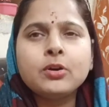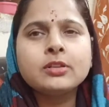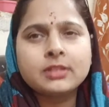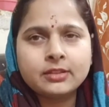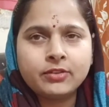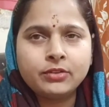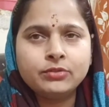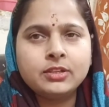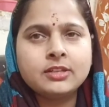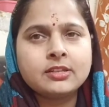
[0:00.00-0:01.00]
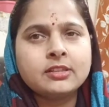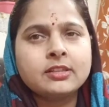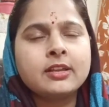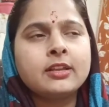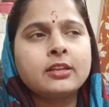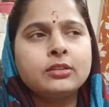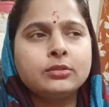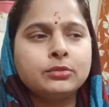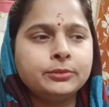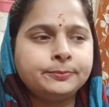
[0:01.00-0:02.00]
बहुत ज़्यादा वैल्यू दिया जाता है
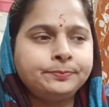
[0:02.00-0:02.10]
तो